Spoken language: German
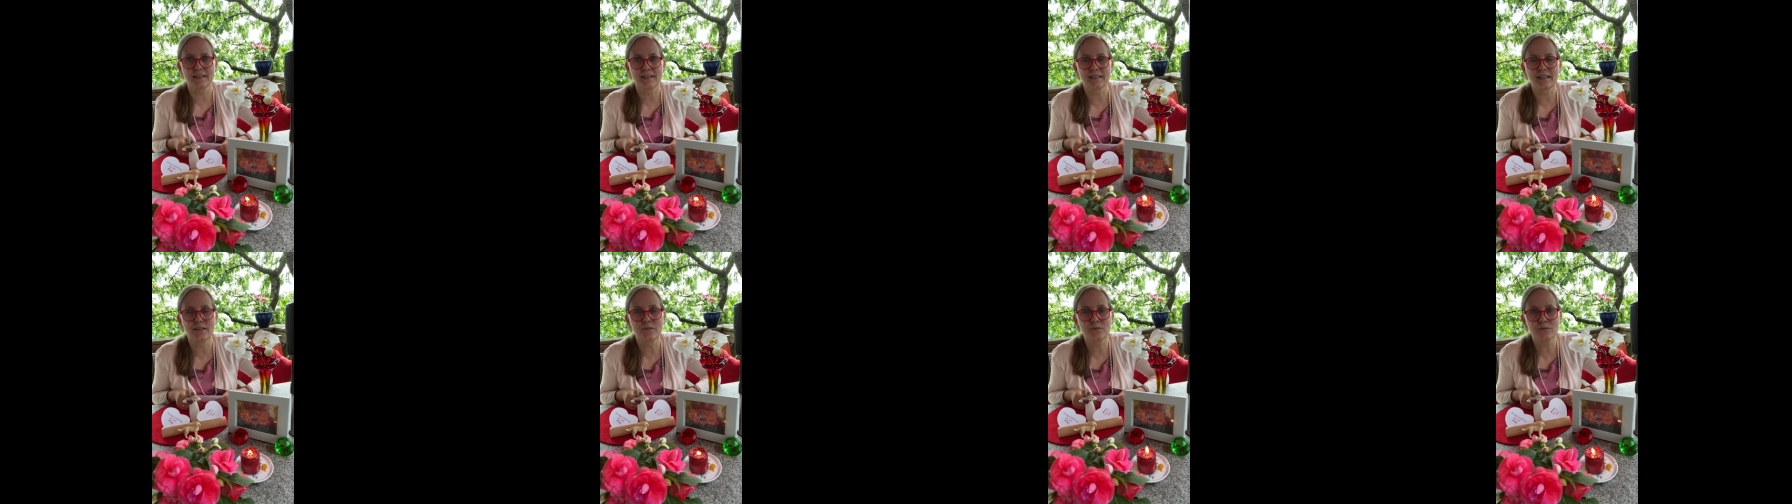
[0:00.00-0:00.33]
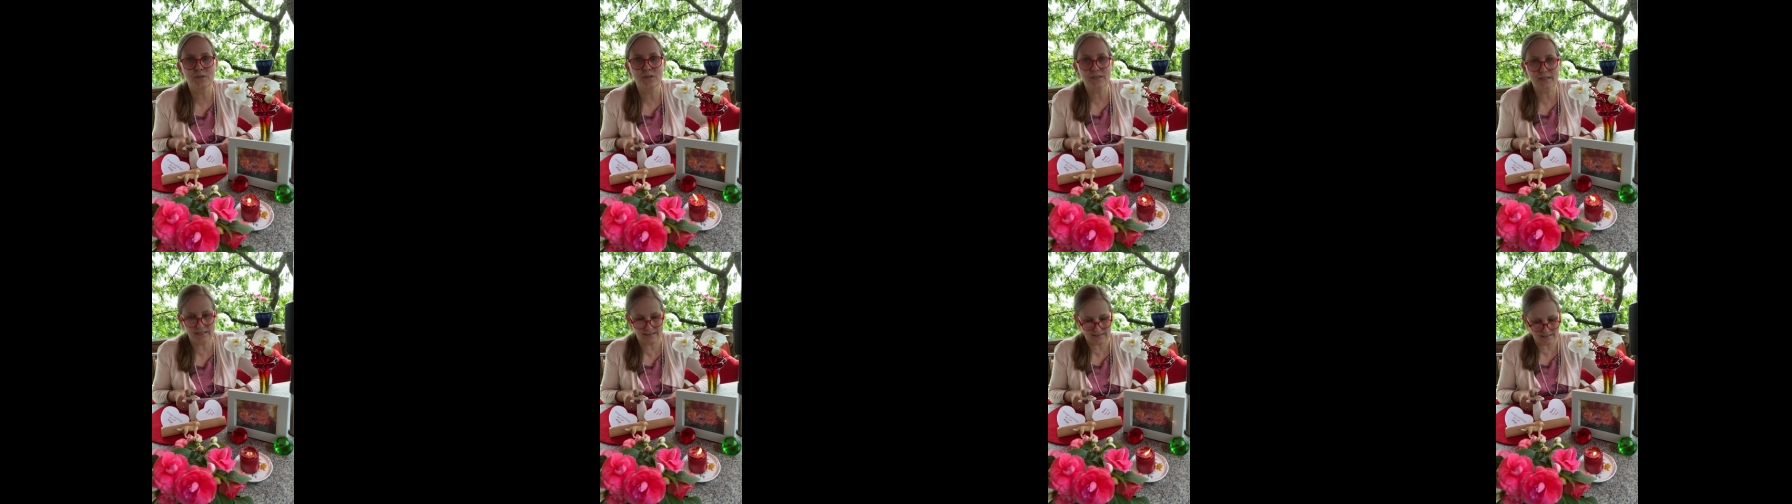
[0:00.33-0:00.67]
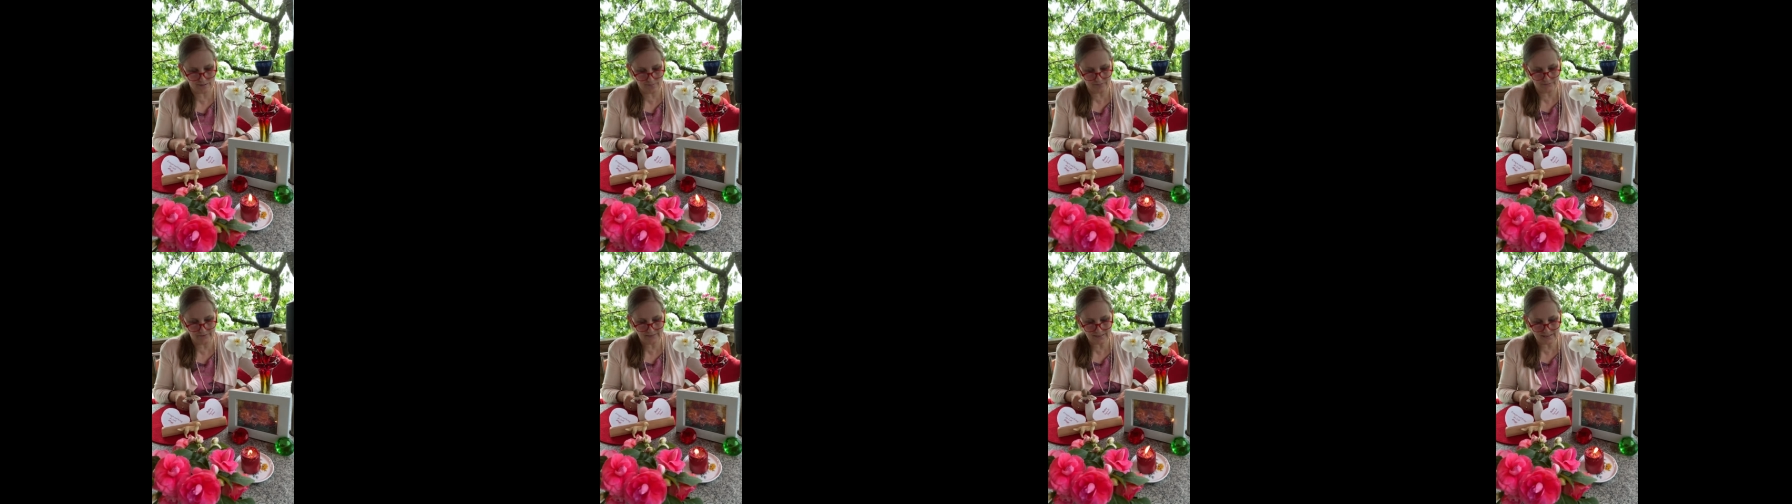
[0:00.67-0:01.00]
dann würde ich
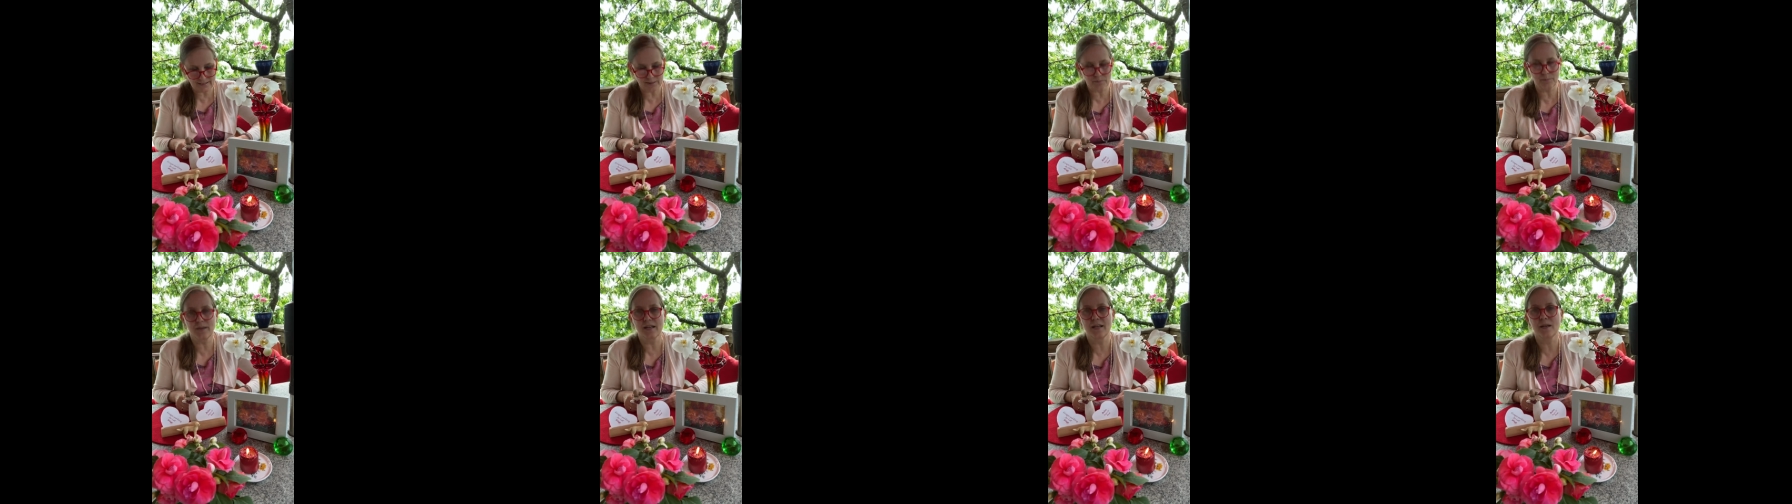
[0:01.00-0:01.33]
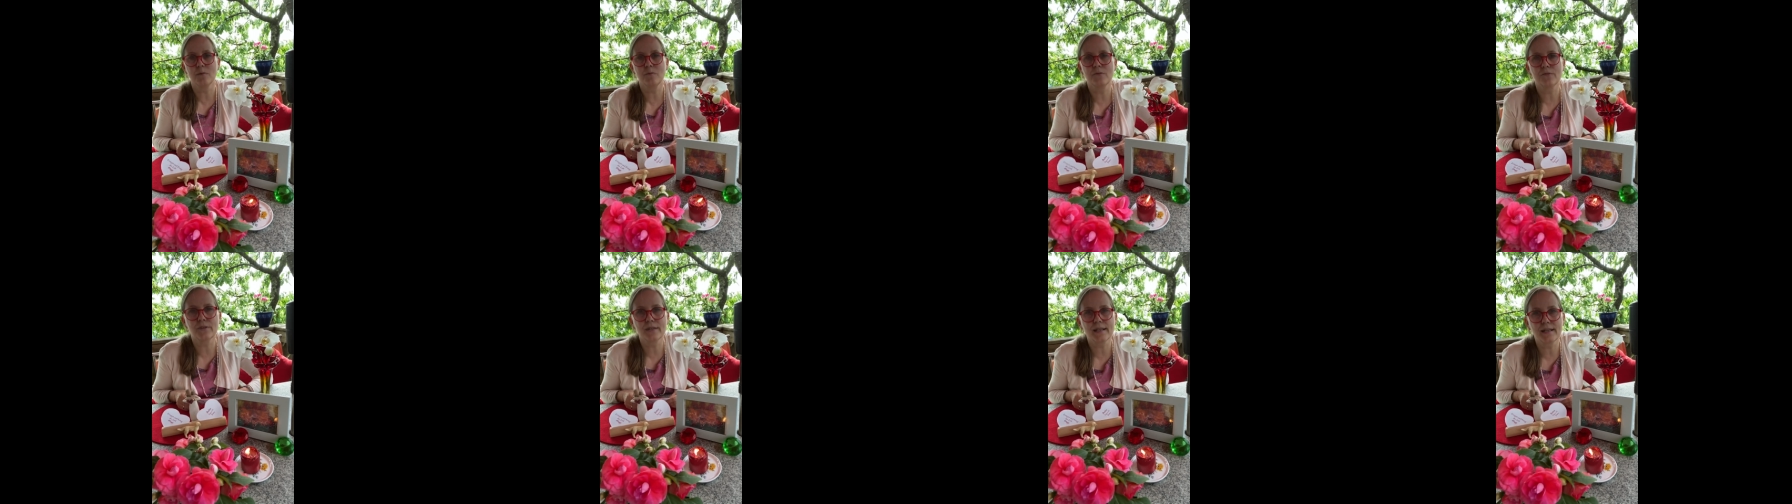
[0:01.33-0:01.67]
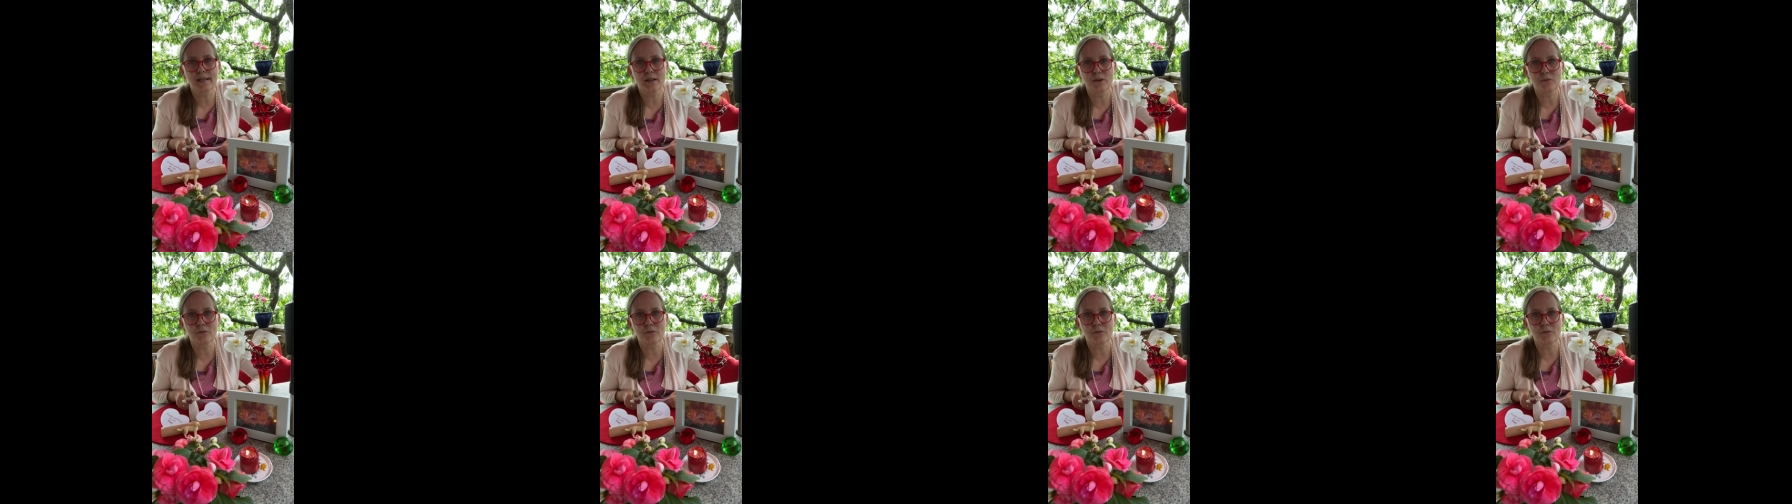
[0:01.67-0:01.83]
dann wirklich mal empfehlen,